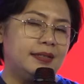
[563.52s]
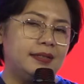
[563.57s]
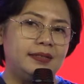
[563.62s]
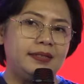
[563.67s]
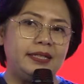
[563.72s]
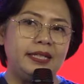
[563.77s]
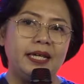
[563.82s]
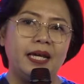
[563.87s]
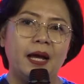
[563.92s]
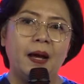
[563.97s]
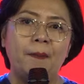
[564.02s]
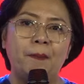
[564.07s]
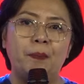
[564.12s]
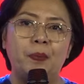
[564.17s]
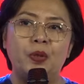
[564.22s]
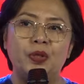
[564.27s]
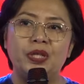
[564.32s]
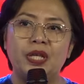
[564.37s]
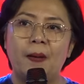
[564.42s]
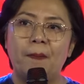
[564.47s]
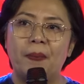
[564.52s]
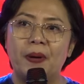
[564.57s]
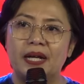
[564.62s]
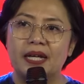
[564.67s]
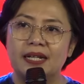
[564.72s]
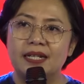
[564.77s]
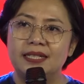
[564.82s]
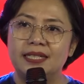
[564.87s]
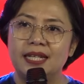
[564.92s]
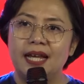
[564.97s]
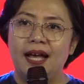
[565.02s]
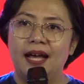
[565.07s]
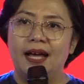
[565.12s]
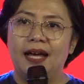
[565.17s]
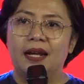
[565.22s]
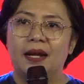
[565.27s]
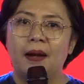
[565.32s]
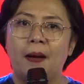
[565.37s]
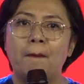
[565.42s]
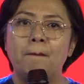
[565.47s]
Dia punya
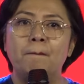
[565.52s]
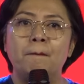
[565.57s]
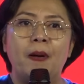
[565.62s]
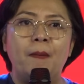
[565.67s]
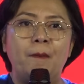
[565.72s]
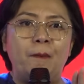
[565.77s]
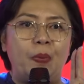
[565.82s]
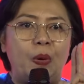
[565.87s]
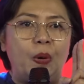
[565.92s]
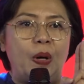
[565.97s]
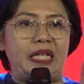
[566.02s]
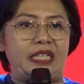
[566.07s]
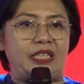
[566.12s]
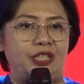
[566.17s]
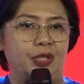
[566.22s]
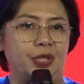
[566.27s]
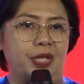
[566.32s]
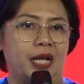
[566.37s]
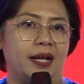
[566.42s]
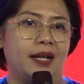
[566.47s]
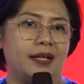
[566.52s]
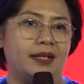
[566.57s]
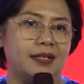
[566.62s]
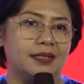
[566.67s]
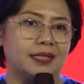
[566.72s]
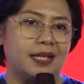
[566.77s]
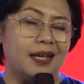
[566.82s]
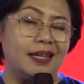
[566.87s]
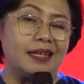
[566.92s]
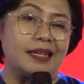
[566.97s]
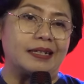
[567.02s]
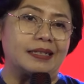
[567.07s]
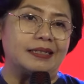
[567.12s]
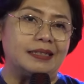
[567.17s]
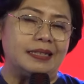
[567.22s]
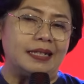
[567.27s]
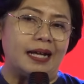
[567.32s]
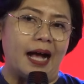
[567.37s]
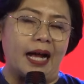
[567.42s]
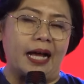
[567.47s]
pekerjaan membuat saudara dan saya
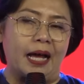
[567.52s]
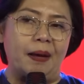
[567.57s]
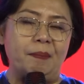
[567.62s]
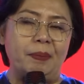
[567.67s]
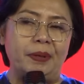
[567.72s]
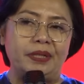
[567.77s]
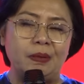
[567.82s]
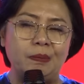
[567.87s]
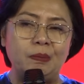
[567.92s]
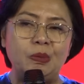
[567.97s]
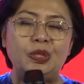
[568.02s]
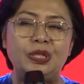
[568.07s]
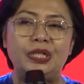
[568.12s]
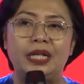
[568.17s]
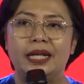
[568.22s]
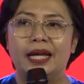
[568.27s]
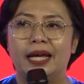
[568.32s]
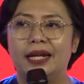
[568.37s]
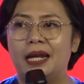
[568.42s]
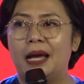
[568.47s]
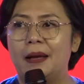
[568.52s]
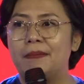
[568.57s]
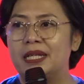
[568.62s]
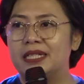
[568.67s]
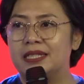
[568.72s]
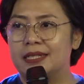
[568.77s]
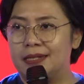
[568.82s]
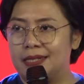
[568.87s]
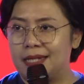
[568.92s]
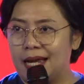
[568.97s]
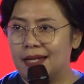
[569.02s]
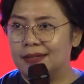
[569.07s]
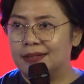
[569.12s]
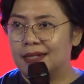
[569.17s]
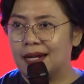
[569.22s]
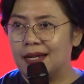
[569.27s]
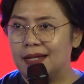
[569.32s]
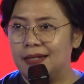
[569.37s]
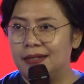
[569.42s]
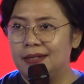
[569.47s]
akan bertemu dengan damai
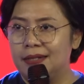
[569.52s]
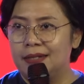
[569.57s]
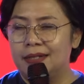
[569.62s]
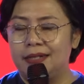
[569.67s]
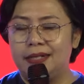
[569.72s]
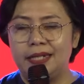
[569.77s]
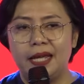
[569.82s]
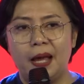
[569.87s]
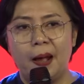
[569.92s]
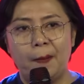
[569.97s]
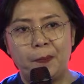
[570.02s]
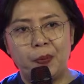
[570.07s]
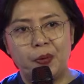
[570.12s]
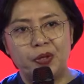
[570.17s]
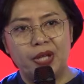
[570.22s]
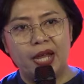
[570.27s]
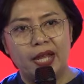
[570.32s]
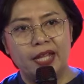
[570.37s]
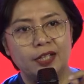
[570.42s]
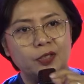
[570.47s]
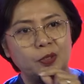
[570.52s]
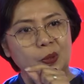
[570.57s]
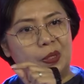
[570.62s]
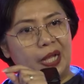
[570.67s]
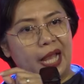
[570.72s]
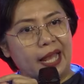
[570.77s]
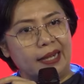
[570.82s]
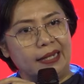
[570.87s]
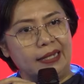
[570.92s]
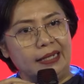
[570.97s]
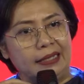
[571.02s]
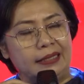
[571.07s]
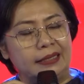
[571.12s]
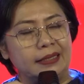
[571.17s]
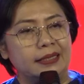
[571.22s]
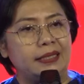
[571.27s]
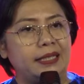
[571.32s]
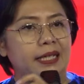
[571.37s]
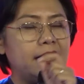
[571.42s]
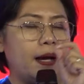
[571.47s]
sejahtera. Dia punya hitungan,
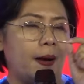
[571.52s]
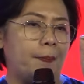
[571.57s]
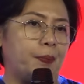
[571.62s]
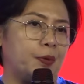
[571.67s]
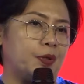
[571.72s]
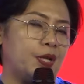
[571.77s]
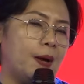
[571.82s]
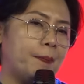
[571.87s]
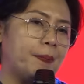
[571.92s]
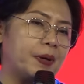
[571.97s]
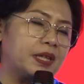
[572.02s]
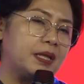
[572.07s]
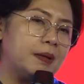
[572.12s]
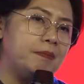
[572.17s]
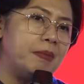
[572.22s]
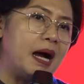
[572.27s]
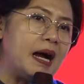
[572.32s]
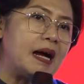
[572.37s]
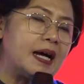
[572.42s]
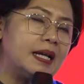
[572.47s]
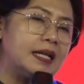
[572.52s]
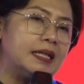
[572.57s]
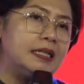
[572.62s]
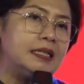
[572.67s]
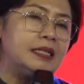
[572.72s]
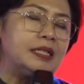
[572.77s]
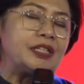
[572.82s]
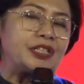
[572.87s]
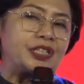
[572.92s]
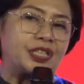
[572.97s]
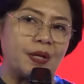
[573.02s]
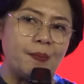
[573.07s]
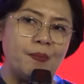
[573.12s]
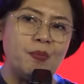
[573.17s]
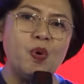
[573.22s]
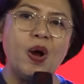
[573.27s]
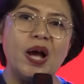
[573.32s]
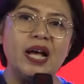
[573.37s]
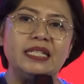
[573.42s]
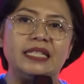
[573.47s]
dia punya pertimbangan,
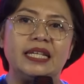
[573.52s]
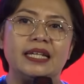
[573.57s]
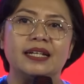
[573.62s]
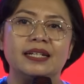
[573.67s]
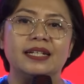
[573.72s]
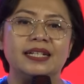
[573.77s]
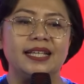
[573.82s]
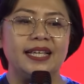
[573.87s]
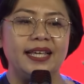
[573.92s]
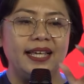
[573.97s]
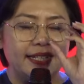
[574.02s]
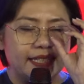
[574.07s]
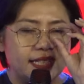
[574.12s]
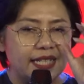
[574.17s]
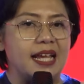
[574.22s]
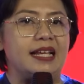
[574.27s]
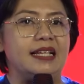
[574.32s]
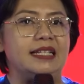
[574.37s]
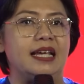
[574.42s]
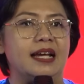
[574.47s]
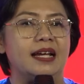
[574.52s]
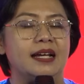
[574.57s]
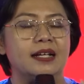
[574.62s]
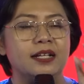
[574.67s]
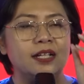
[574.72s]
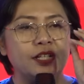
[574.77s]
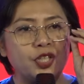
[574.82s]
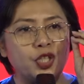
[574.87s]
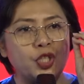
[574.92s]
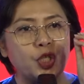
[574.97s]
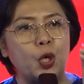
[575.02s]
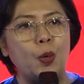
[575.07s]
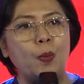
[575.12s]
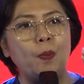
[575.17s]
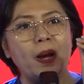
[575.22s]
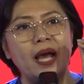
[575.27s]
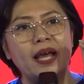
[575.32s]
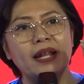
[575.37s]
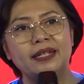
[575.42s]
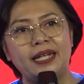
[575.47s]
semuanya isinya
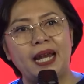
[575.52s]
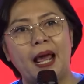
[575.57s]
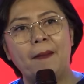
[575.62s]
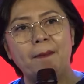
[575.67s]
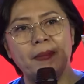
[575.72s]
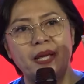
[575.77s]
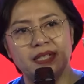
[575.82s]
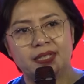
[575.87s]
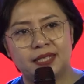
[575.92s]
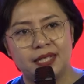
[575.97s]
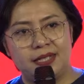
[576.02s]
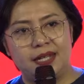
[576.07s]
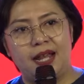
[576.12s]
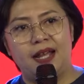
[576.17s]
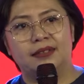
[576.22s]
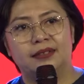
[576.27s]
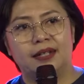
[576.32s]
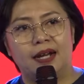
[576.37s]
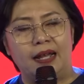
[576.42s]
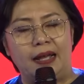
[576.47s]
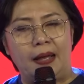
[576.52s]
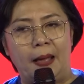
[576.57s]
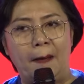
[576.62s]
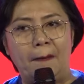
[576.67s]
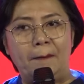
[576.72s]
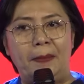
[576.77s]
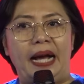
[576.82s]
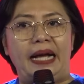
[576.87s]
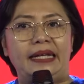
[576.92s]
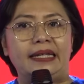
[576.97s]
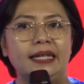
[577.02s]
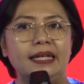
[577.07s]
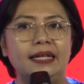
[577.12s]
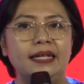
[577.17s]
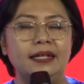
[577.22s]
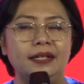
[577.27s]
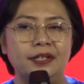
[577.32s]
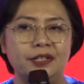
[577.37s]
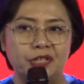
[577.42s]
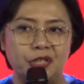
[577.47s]
cuma damai sejahtera
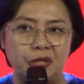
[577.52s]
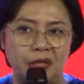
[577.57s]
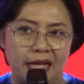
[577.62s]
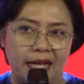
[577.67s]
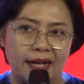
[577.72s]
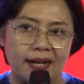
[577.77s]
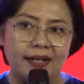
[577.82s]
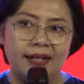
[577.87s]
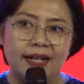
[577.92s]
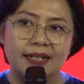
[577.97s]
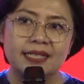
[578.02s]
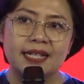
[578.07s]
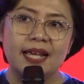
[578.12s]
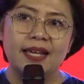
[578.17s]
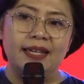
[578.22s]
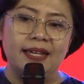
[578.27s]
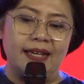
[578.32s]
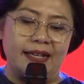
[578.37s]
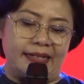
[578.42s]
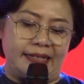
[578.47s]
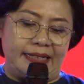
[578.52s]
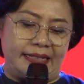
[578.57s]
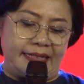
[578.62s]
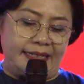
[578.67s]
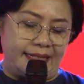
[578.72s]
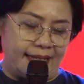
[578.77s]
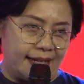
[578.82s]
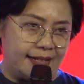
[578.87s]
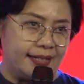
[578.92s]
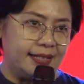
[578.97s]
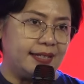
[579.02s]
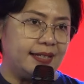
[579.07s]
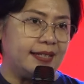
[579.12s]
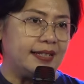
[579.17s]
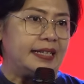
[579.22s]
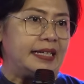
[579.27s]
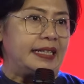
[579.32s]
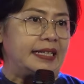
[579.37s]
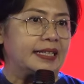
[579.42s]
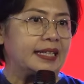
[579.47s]
bagi saudara dan saya.
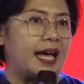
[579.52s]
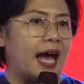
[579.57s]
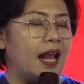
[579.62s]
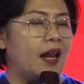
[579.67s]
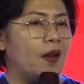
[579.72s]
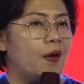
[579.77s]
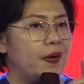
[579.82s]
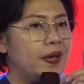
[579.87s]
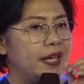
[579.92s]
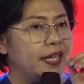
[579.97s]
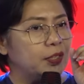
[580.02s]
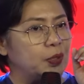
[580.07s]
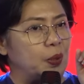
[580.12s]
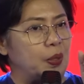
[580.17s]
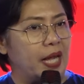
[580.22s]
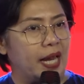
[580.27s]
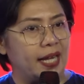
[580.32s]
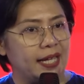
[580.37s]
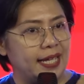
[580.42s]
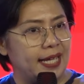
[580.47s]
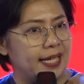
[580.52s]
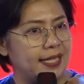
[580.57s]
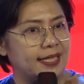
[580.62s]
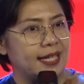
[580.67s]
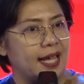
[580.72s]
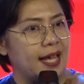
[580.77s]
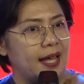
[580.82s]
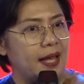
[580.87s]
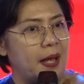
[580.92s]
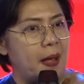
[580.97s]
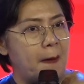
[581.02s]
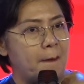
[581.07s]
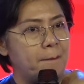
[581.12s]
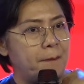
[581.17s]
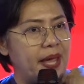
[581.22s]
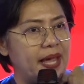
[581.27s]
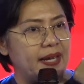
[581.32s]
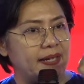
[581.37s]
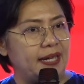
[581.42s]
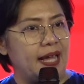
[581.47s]
Jadi, kalau hitungan kita
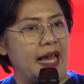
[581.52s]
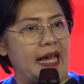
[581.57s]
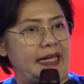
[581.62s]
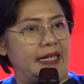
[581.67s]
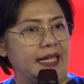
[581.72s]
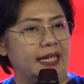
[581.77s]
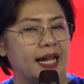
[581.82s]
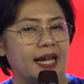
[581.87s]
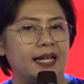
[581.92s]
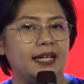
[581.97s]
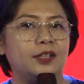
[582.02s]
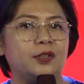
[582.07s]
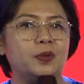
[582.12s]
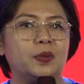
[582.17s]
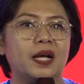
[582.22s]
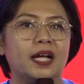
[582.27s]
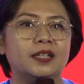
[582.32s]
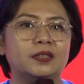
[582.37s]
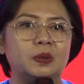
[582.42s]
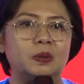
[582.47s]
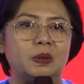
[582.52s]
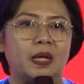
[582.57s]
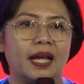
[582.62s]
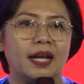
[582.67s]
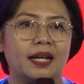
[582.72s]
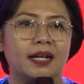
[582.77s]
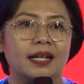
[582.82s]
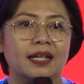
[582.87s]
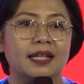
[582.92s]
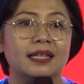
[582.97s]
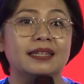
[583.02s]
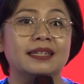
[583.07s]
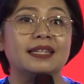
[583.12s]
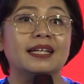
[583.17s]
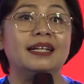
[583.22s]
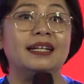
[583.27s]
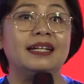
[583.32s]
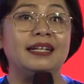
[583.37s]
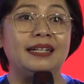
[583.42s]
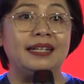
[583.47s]
beda dengan hitungan Tuhan,
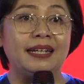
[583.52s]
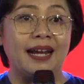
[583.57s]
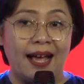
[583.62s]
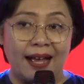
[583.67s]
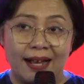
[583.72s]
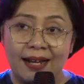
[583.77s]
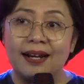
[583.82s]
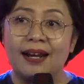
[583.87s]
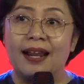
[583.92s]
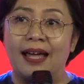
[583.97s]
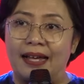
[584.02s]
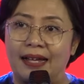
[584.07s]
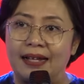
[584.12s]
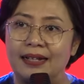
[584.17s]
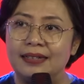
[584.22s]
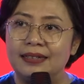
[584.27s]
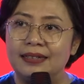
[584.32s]
tenanglah.